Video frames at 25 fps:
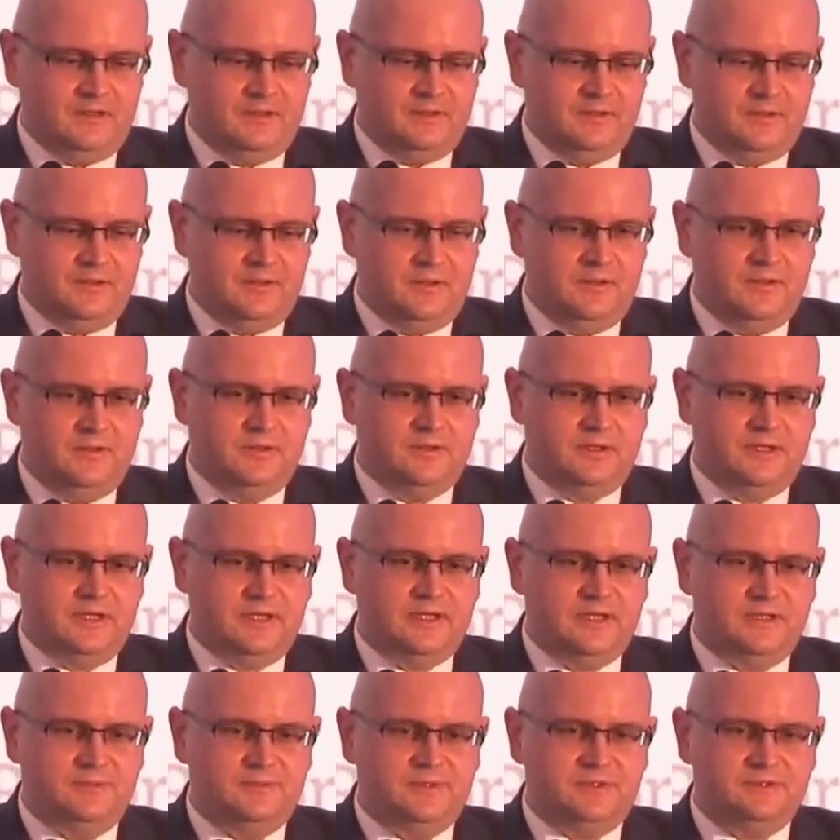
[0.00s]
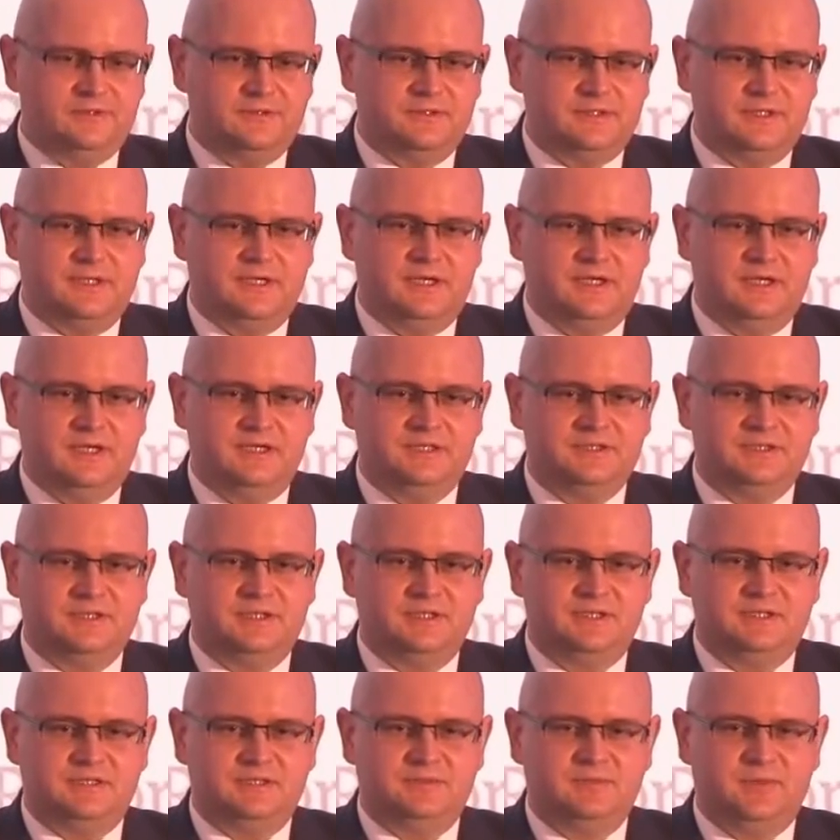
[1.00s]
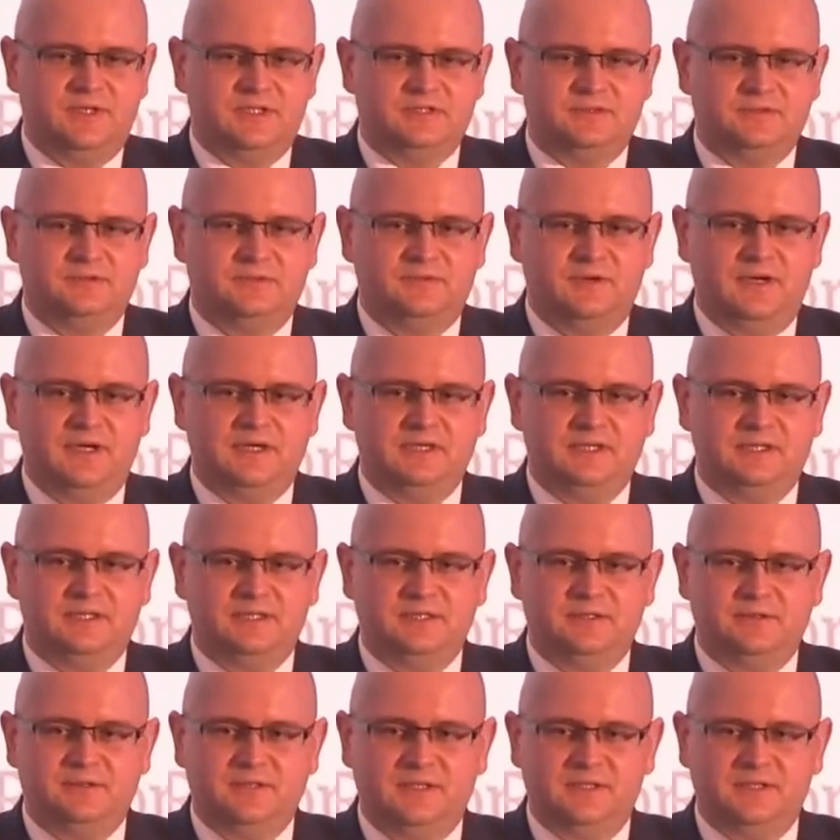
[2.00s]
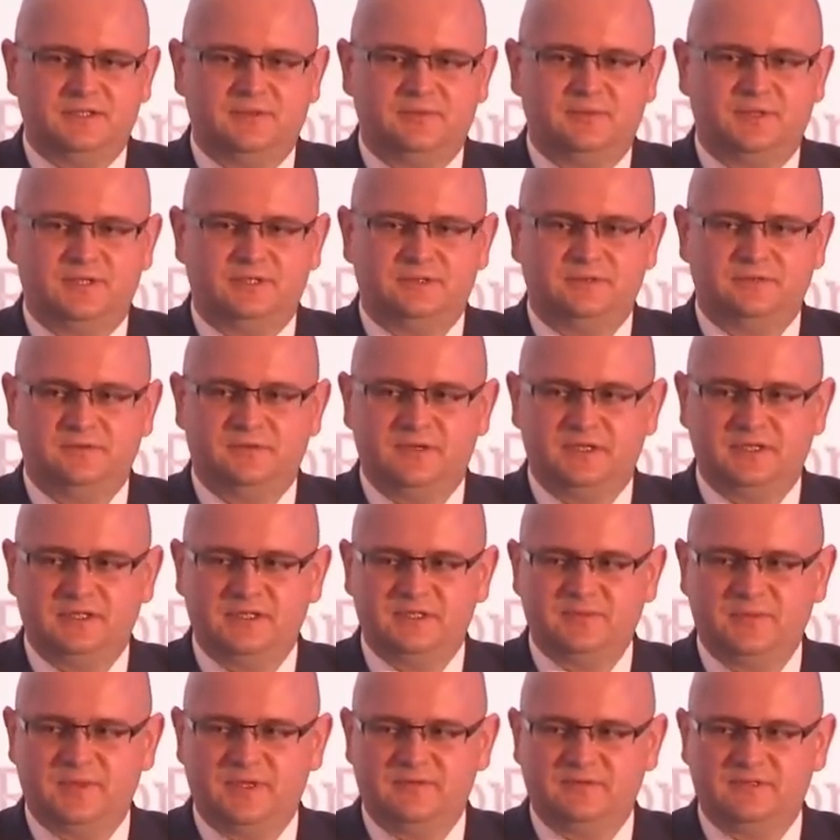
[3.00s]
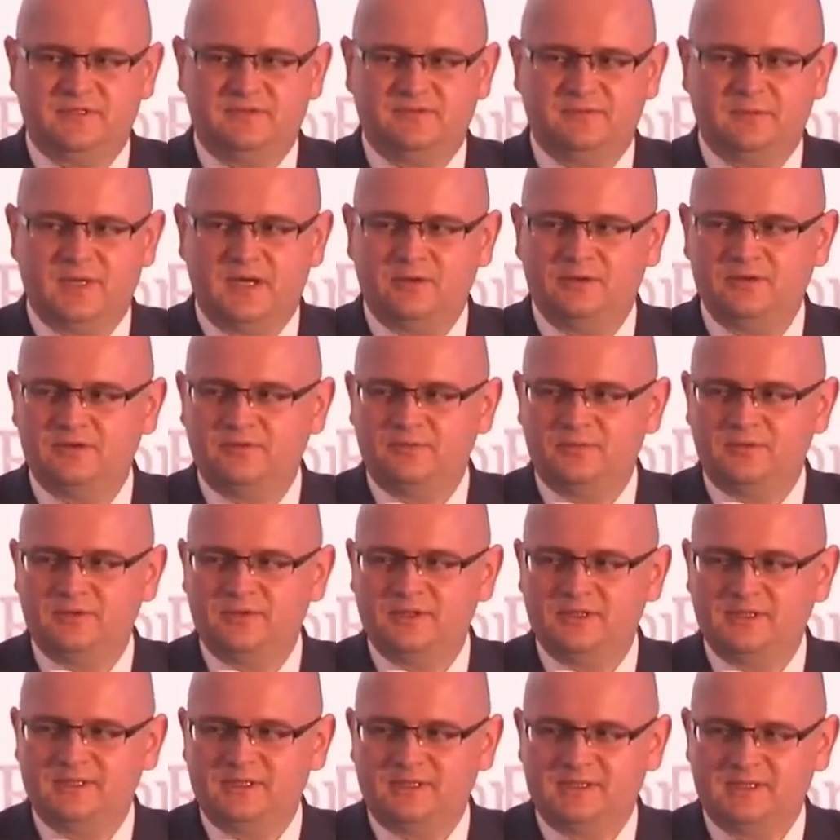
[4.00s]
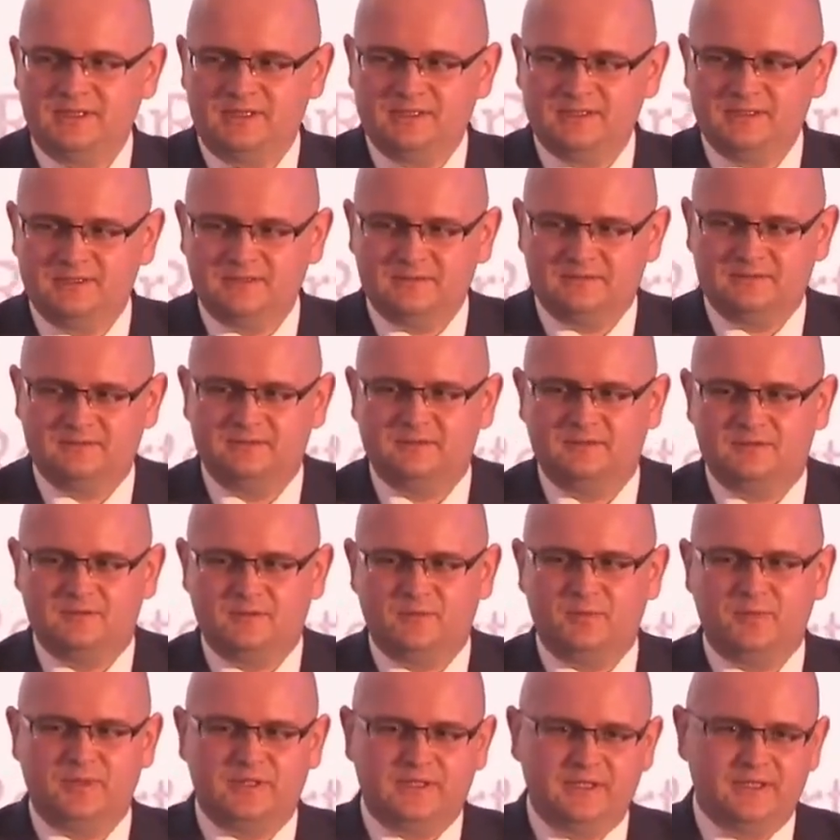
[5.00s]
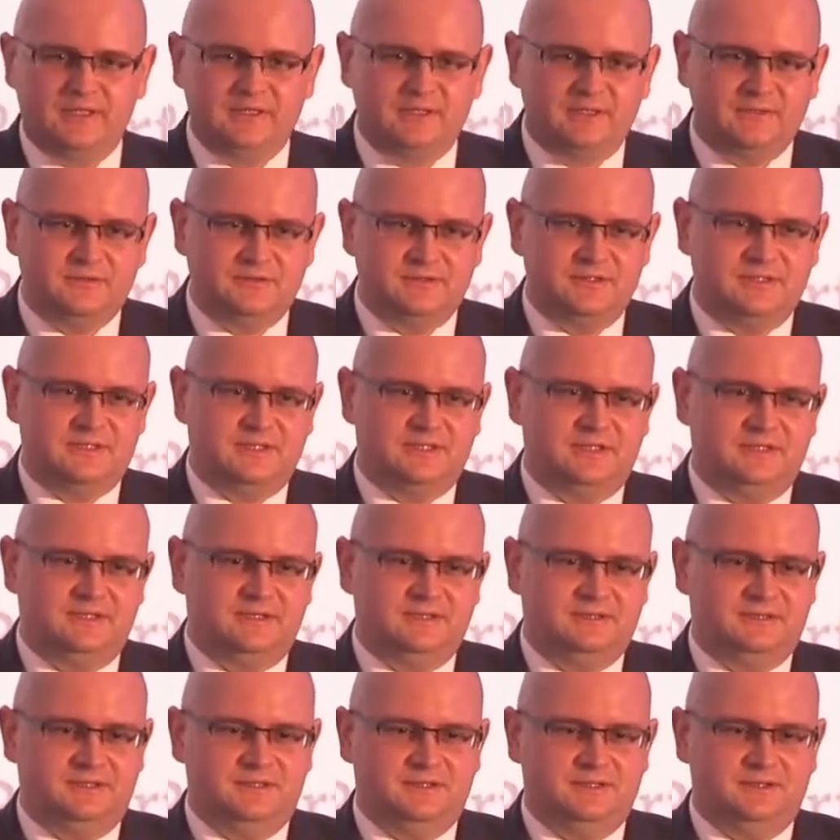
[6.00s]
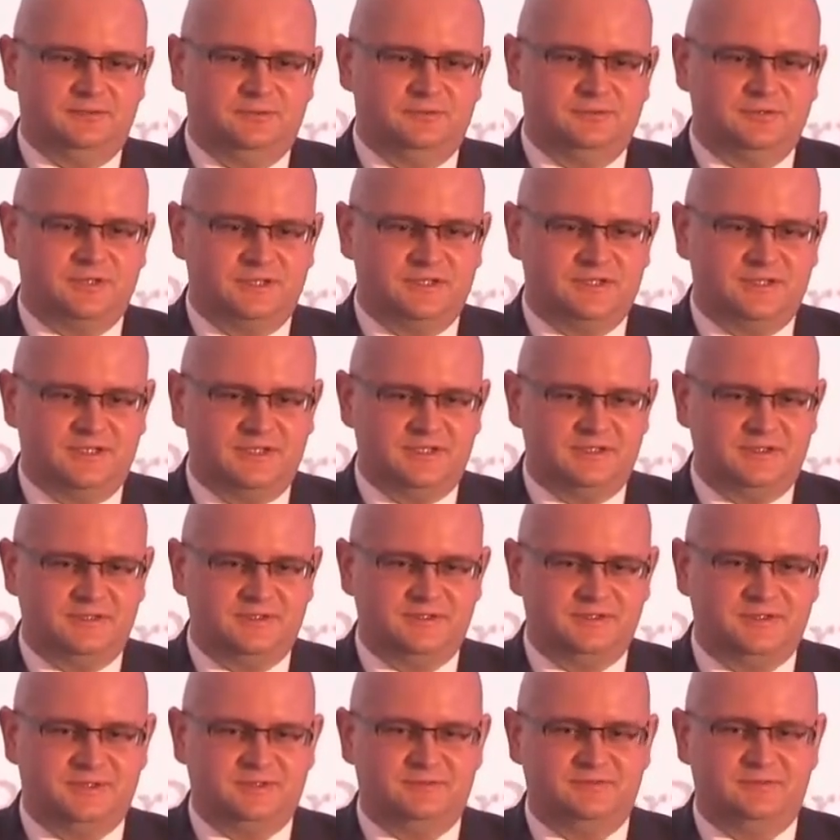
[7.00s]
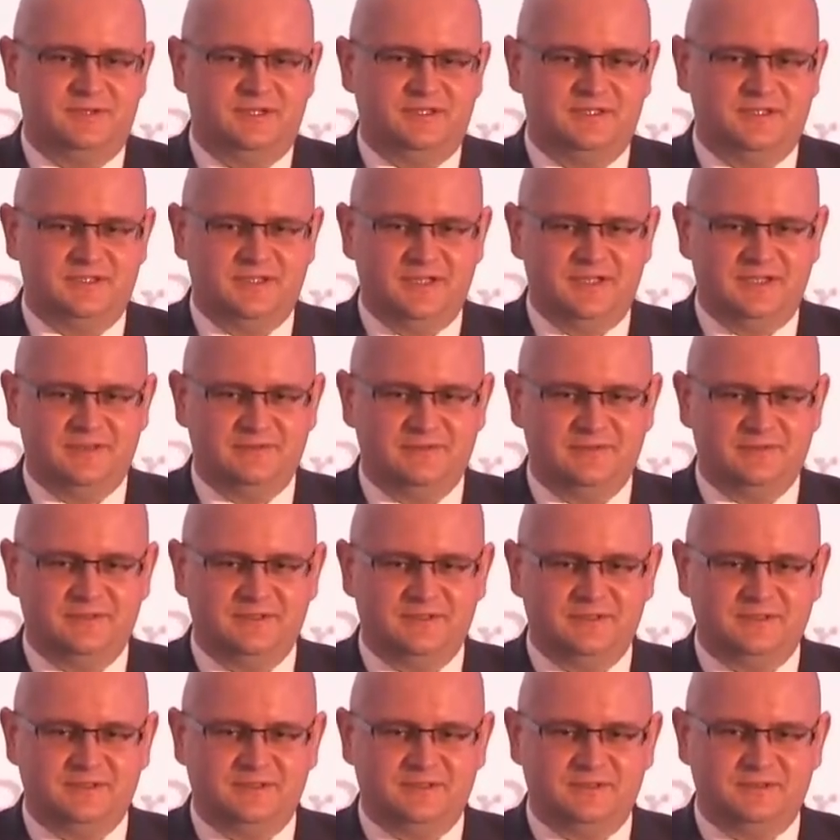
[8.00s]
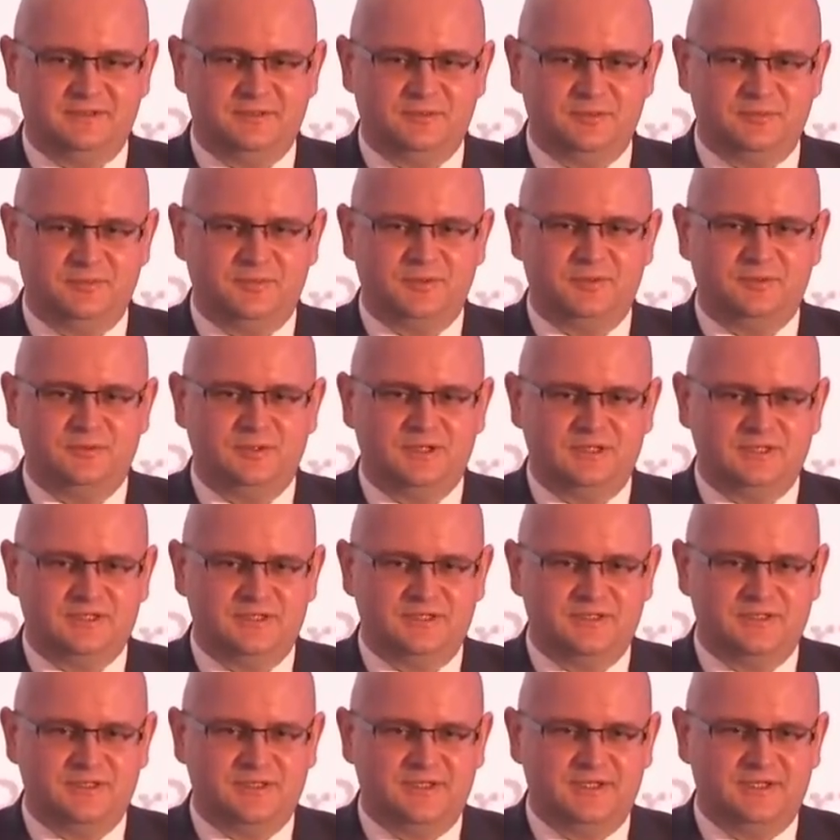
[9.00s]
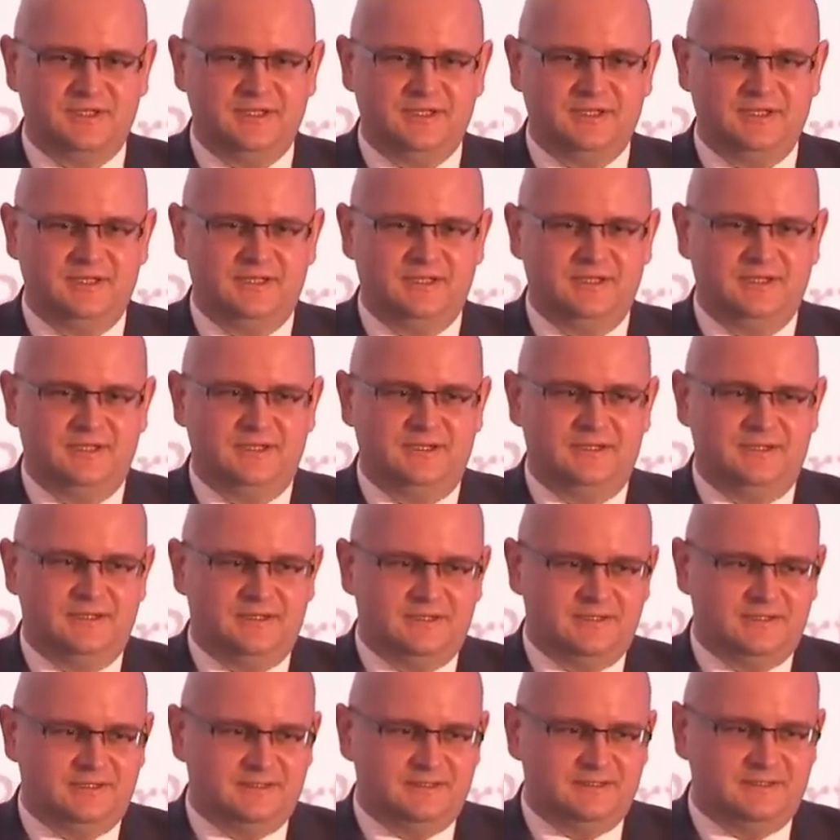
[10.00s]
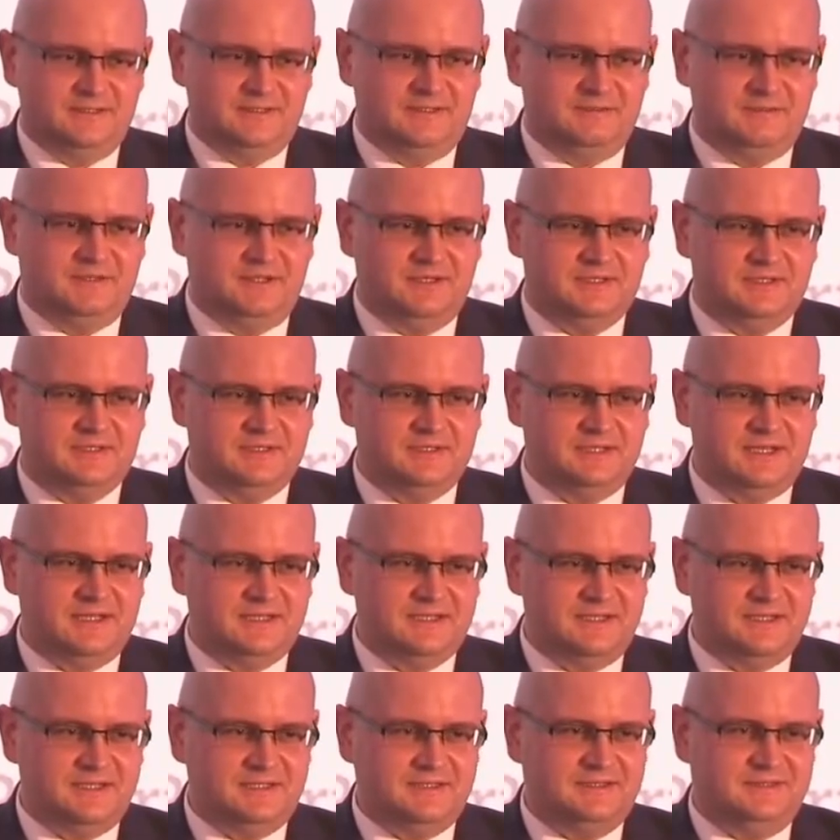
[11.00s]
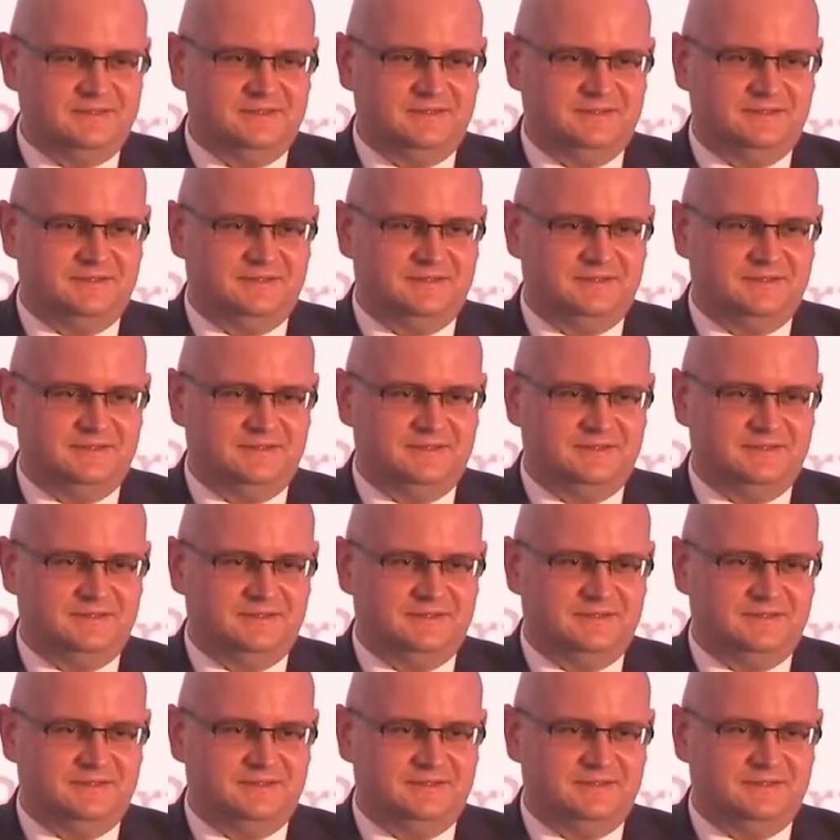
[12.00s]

no ok, metodyka Agile jest bardzo fajna i ona się bardzo fajnie sprawdza w małych projektach, ale to P1 to jest tak, taka duża rzecz, ważna, więc zróbmy ją klasycznie. E, no ale dane